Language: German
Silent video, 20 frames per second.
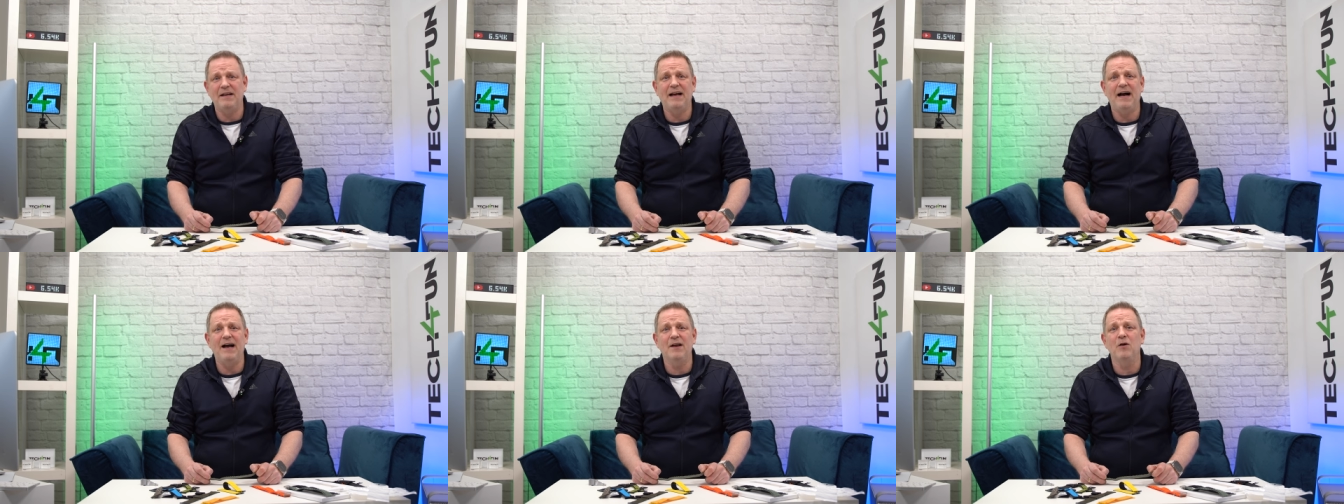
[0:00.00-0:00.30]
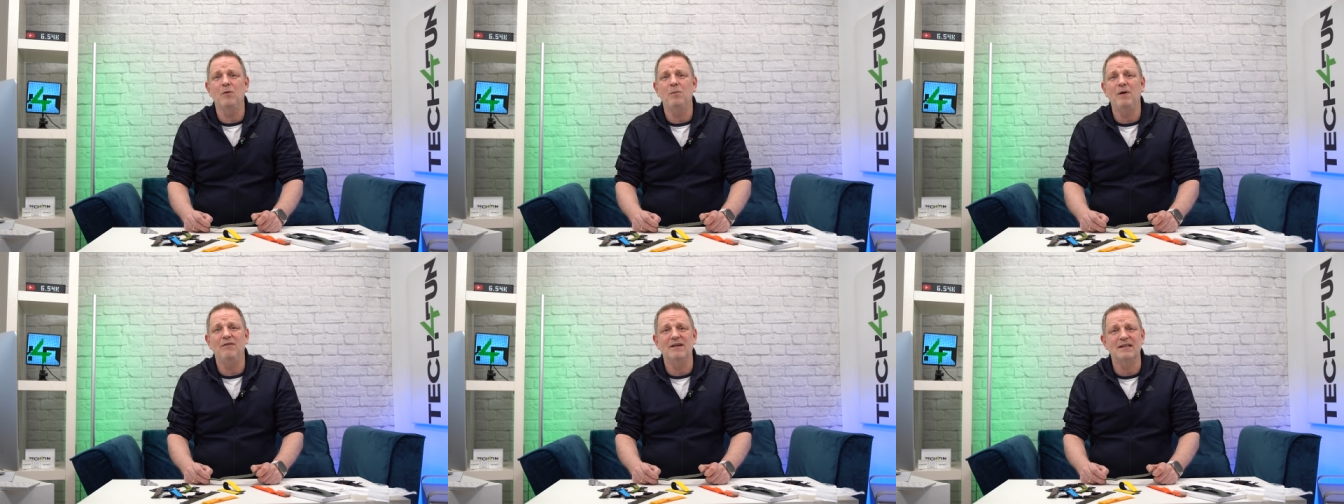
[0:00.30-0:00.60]
da
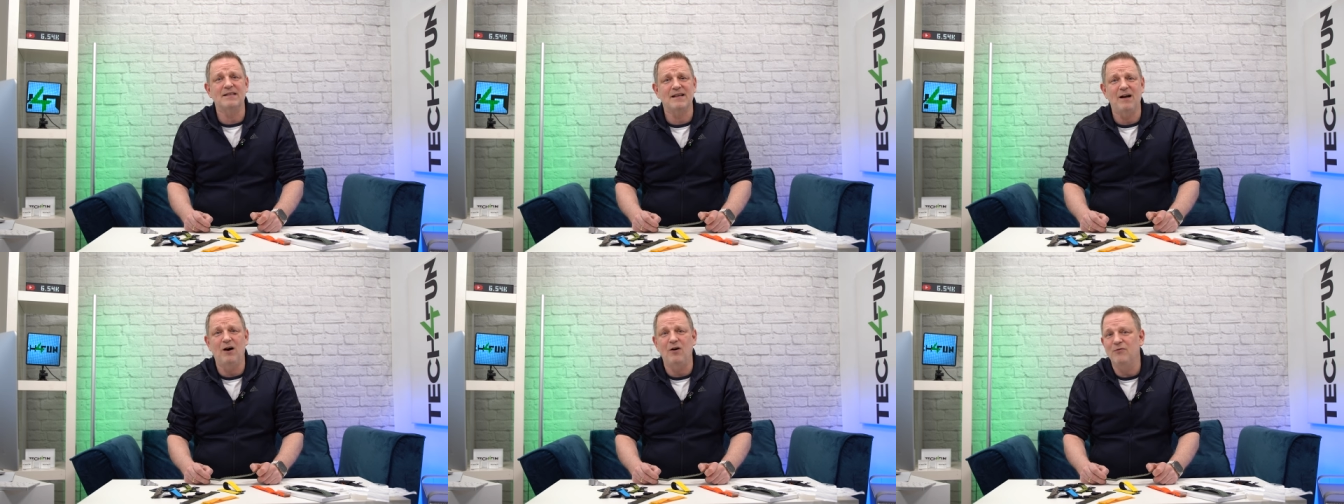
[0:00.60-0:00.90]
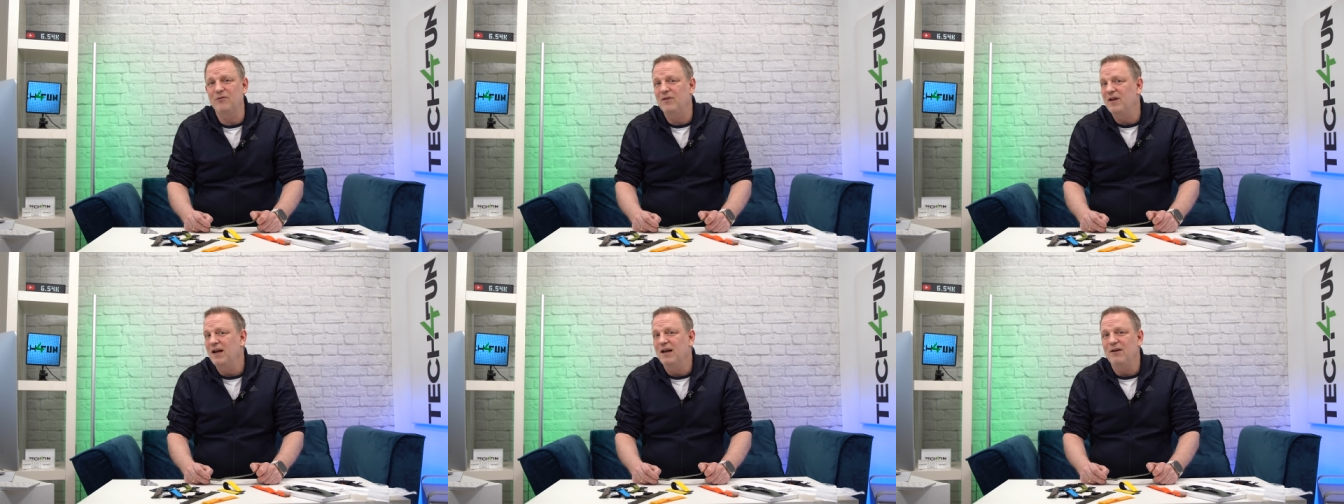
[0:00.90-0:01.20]
nochmal was
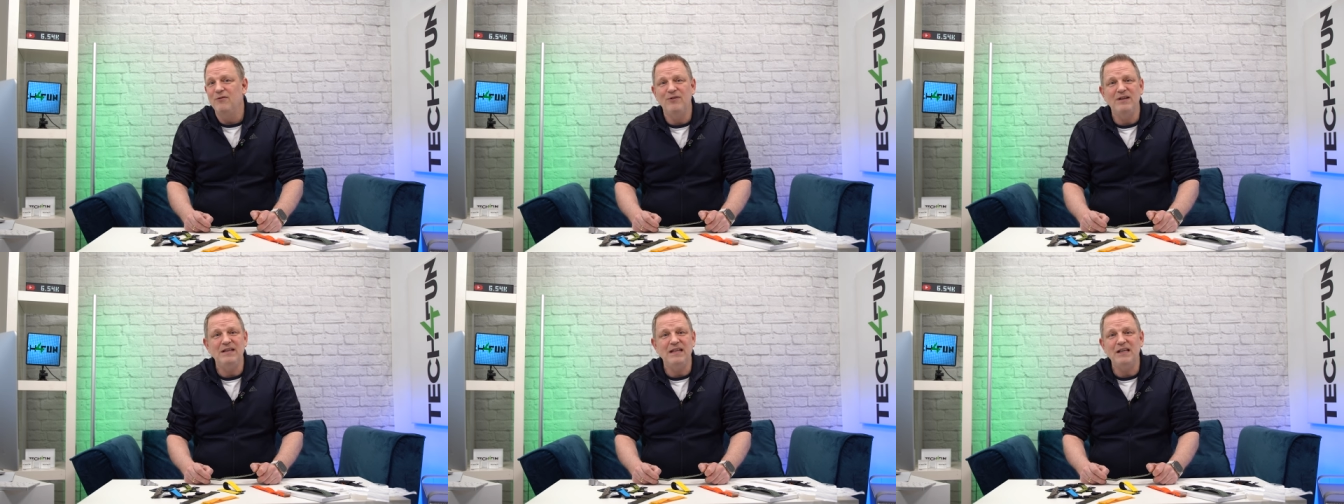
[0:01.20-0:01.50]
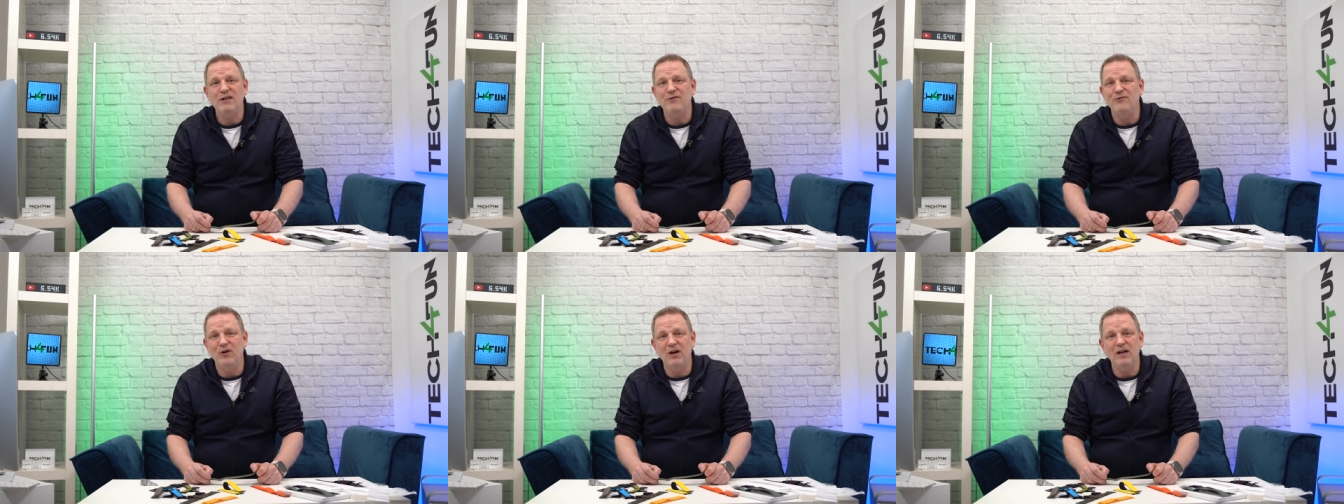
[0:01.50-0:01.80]
kauft, finde
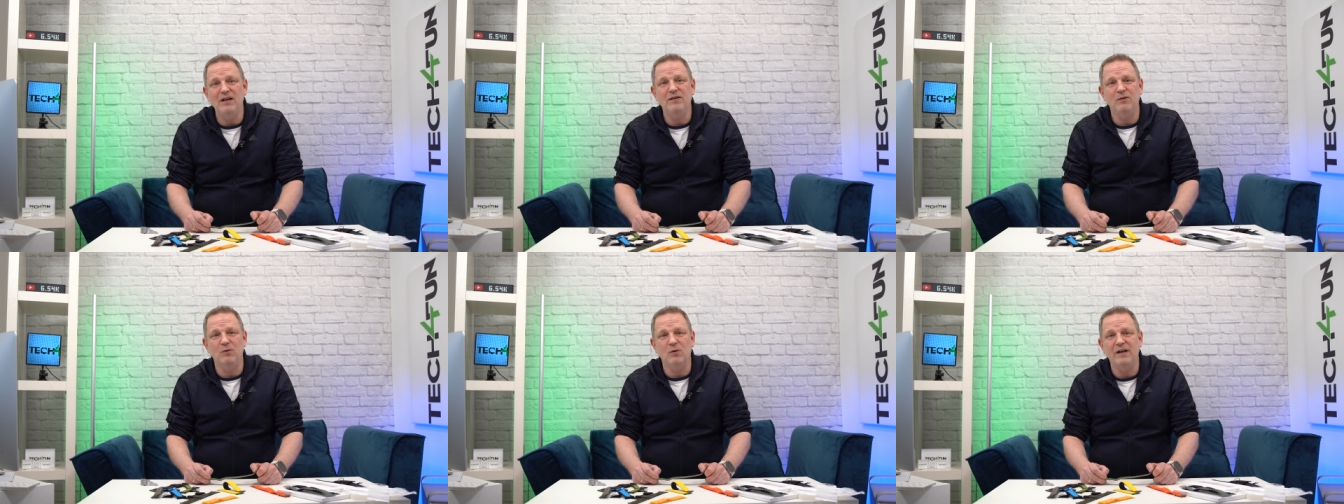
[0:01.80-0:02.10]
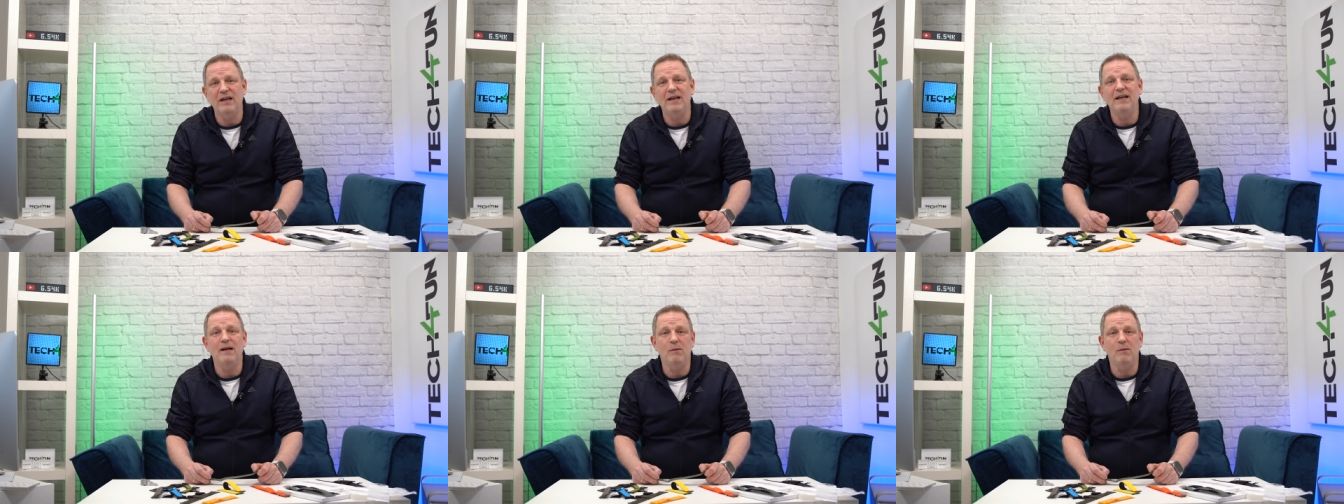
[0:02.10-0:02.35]
ich völlig okay.